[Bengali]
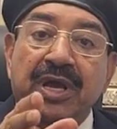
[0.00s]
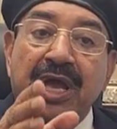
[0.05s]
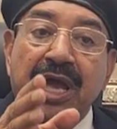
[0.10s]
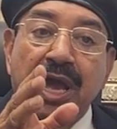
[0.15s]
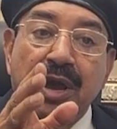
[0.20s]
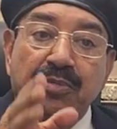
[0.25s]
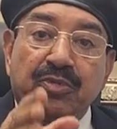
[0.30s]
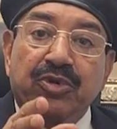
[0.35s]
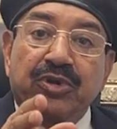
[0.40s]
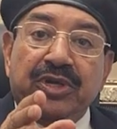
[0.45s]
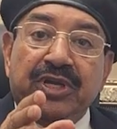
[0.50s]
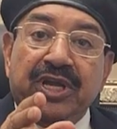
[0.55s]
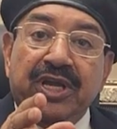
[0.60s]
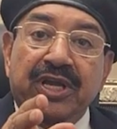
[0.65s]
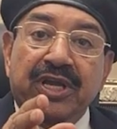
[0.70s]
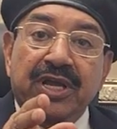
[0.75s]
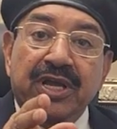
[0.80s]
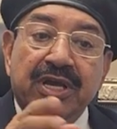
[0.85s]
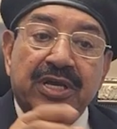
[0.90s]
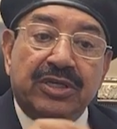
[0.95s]
এমনকি
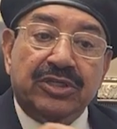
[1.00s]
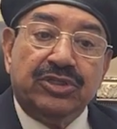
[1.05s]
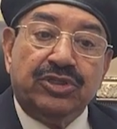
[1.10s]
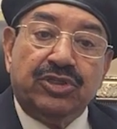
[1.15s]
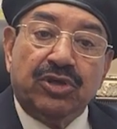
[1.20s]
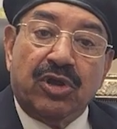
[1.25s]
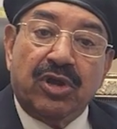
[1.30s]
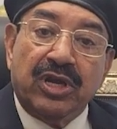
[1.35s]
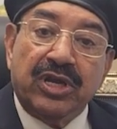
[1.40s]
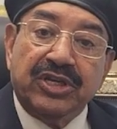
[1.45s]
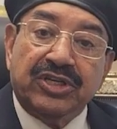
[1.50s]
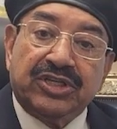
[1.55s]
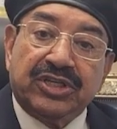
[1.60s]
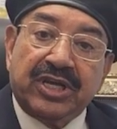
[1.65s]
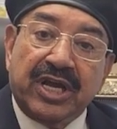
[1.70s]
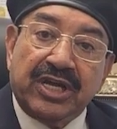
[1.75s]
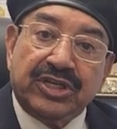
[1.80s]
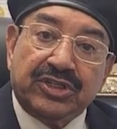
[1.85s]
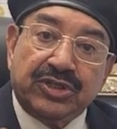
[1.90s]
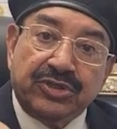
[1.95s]
জল
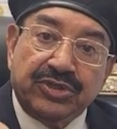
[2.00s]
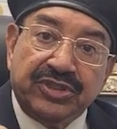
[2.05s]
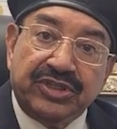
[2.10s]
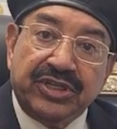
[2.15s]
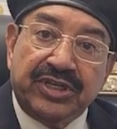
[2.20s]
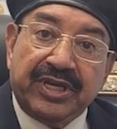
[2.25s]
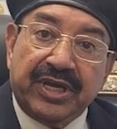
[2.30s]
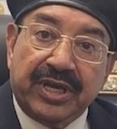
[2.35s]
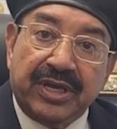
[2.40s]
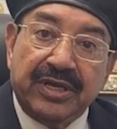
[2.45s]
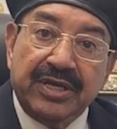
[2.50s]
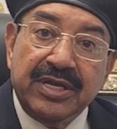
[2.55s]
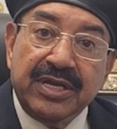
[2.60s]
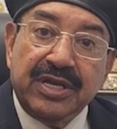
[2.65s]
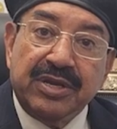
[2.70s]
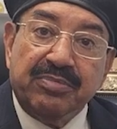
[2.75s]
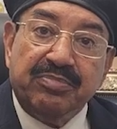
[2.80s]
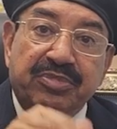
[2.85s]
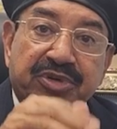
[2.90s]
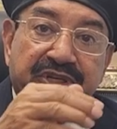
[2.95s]
নিষ্কাশন যেটা
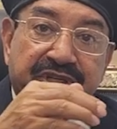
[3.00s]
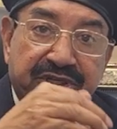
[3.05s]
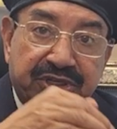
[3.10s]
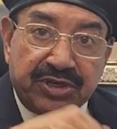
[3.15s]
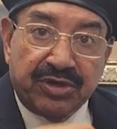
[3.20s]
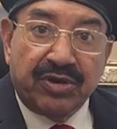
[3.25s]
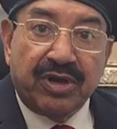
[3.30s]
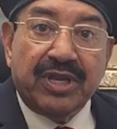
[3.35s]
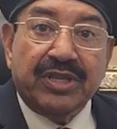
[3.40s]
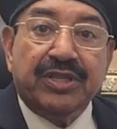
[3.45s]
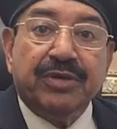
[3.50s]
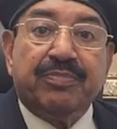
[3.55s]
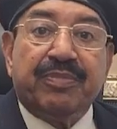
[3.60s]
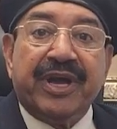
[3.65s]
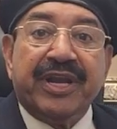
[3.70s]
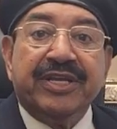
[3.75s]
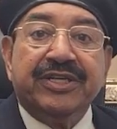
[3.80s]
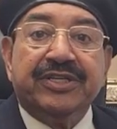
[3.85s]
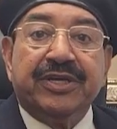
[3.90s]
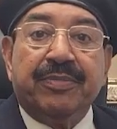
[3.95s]
বৃষ্টি হলে যে
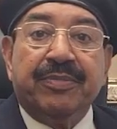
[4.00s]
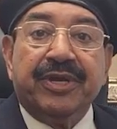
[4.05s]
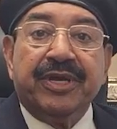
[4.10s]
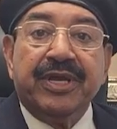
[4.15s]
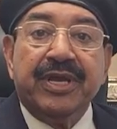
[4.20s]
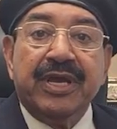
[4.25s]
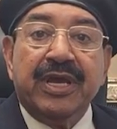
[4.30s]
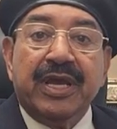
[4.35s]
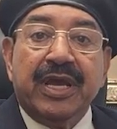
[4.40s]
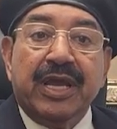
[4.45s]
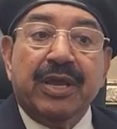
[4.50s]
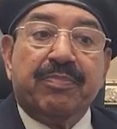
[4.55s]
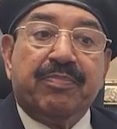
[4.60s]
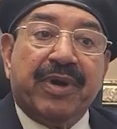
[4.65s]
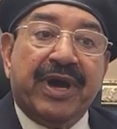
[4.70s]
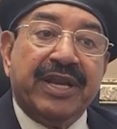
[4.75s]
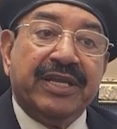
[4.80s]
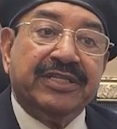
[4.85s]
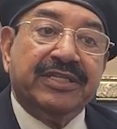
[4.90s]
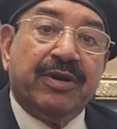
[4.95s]
পানি যাবে এই
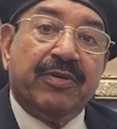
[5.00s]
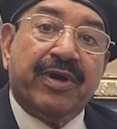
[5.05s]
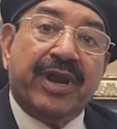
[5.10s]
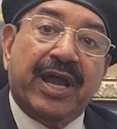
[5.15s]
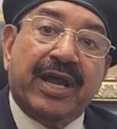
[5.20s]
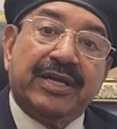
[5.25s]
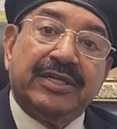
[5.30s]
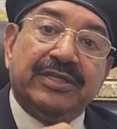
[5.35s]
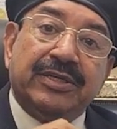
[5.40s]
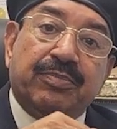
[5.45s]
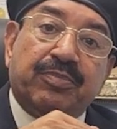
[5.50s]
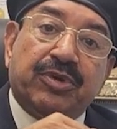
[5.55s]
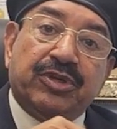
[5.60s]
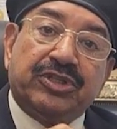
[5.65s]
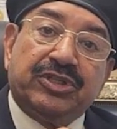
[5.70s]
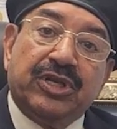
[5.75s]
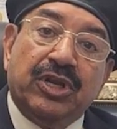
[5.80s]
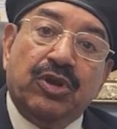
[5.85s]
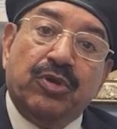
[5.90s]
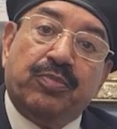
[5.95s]
পানি যাওয়ার আগে যে পথ
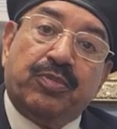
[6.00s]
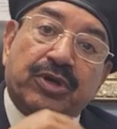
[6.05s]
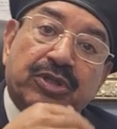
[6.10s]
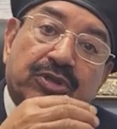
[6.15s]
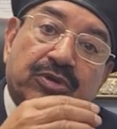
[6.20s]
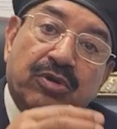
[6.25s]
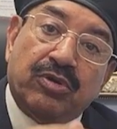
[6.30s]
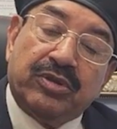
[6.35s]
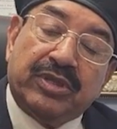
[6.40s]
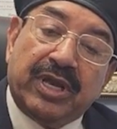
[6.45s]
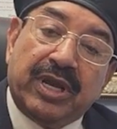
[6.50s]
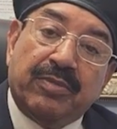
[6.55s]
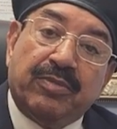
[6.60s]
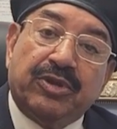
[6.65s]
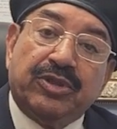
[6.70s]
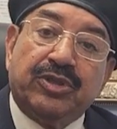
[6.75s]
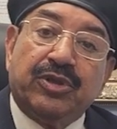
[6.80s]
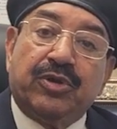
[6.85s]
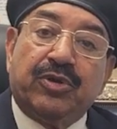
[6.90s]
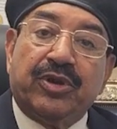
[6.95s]
ছিল ওই পথগুলো তারা
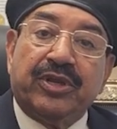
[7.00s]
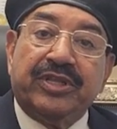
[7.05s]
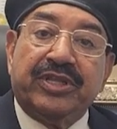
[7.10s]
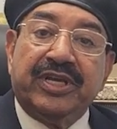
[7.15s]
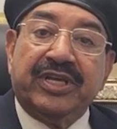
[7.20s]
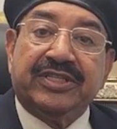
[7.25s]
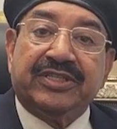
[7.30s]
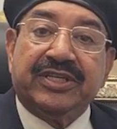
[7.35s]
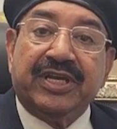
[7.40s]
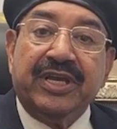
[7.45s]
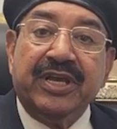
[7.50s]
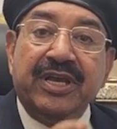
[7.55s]
বন্ধ করে দিয়েছে